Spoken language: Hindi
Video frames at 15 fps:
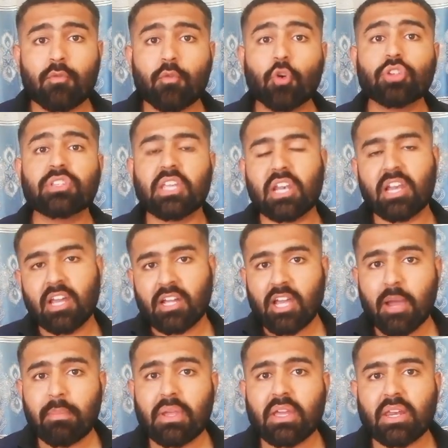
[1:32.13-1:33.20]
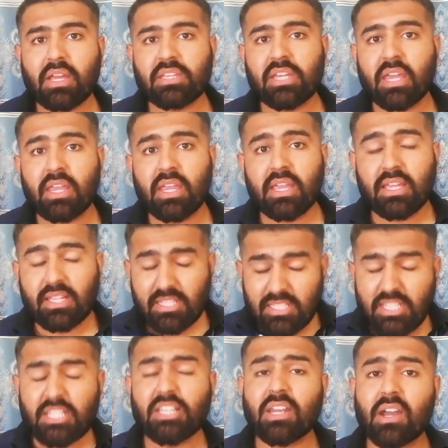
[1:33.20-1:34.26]
वो श्रीलंका में कराए जाएंगे
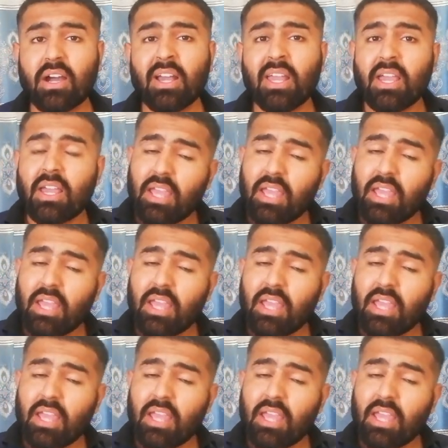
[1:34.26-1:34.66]
इसी तरह